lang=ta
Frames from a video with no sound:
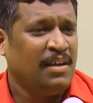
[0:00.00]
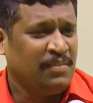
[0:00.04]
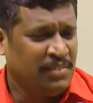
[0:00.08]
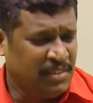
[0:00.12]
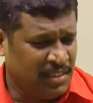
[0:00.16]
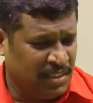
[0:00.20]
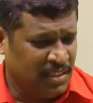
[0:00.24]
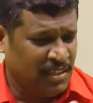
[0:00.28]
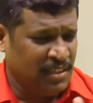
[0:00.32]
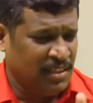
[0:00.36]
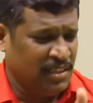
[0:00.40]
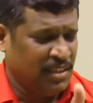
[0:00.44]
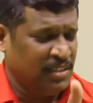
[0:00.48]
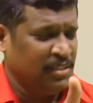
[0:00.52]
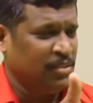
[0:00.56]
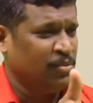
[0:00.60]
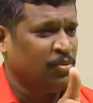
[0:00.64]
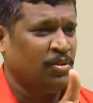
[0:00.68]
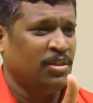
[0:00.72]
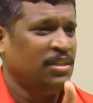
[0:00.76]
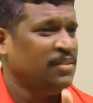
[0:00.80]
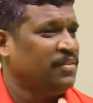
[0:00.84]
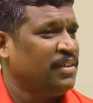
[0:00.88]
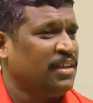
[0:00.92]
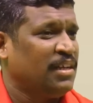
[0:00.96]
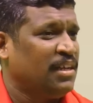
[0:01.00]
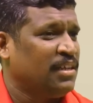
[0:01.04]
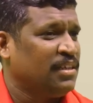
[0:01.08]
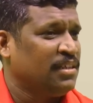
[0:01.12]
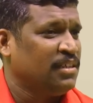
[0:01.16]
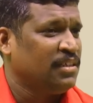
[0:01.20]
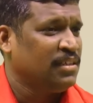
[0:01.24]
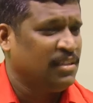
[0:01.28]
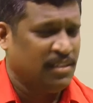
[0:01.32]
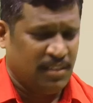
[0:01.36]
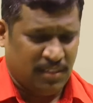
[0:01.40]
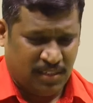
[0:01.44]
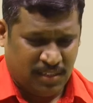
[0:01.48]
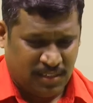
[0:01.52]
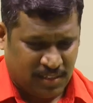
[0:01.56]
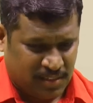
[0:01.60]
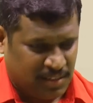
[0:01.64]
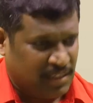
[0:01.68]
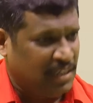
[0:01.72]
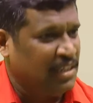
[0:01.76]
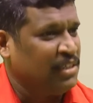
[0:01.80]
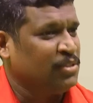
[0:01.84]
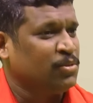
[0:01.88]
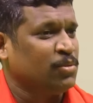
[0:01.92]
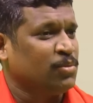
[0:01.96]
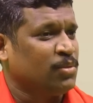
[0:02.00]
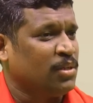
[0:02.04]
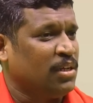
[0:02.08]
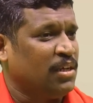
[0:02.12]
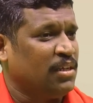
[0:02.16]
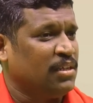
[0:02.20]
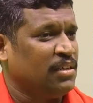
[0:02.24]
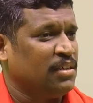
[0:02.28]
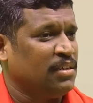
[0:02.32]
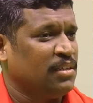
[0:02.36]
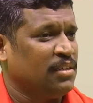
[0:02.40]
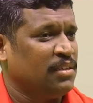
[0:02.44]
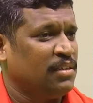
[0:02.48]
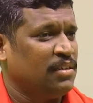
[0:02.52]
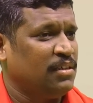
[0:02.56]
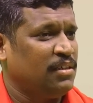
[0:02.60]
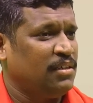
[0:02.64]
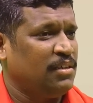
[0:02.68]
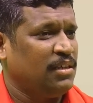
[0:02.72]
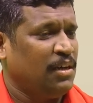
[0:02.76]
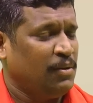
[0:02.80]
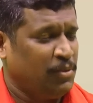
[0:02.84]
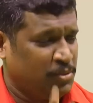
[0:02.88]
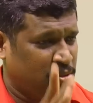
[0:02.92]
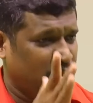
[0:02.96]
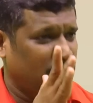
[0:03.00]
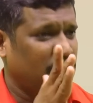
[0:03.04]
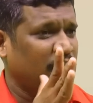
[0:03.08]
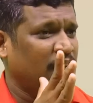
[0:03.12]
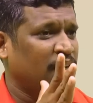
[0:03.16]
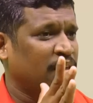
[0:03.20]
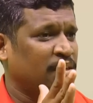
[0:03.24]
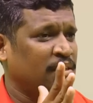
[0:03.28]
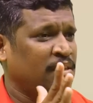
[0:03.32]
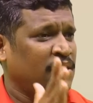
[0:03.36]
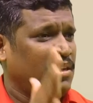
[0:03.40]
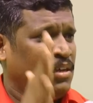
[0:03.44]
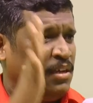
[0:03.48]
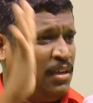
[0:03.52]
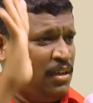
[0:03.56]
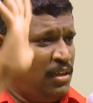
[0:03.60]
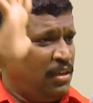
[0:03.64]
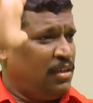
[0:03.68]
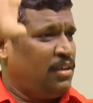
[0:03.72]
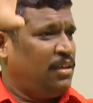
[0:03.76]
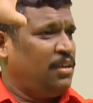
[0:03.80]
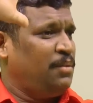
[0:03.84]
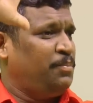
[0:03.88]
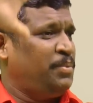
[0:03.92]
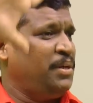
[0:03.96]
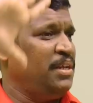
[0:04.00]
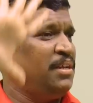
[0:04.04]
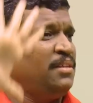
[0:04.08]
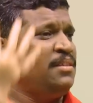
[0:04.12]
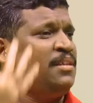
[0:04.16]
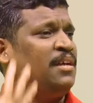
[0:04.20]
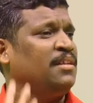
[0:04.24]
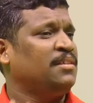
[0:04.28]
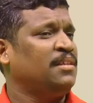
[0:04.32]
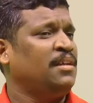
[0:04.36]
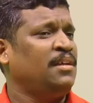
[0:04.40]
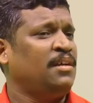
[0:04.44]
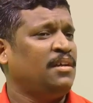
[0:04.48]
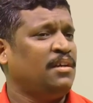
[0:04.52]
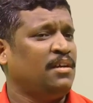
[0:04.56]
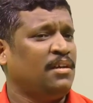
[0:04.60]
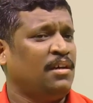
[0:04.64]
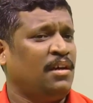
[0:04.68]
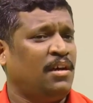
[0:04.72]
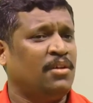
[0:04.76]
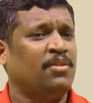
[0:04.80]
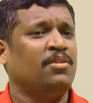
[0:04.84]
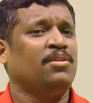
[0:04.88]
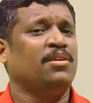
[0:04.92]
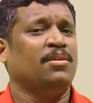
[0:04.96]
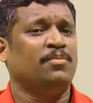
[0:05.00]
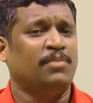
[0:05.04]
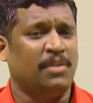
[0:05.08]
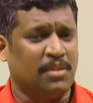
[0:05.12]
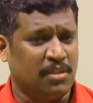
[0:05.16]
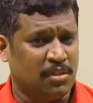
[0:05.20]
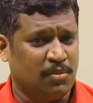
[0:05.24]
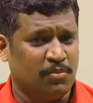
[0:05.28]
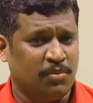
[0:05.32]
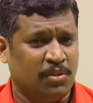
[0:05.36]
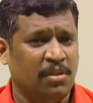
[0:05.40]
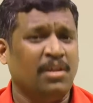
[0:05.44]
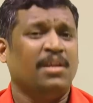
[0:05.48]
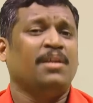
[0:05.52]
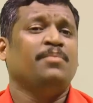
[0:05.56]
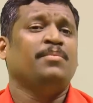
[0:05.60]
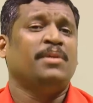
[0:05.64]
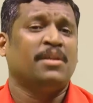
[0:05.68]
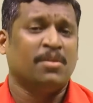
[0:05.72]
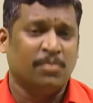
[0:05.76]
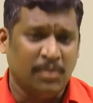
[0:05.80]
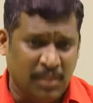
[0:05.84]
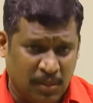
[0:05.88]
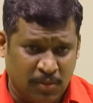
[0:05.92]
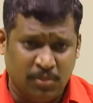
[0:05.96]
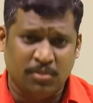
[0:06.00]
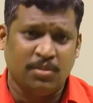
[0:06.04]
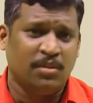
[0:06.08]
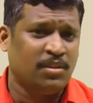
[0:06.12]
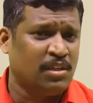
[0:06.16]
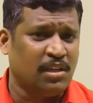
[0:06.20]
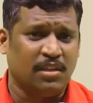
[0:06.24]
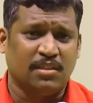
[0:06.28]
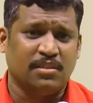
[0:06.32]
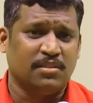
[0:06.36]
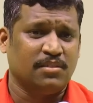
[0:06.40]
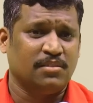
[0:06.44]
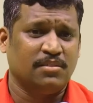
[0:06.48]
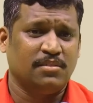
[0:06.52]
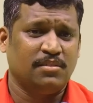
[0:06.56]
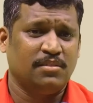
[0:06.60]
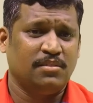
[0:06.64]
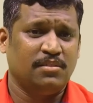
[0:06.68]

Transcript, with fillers: அவர் அந்த ஓடி வராரு தலை சுற்றுறாரு அவர் சொல்கிறாரு இப்படி இருந்தால் தான் ஆரோக்கியமாக இருக்க முடியும் இளமையாக இருக்க முடியும் அவர் சொல்கிறாரு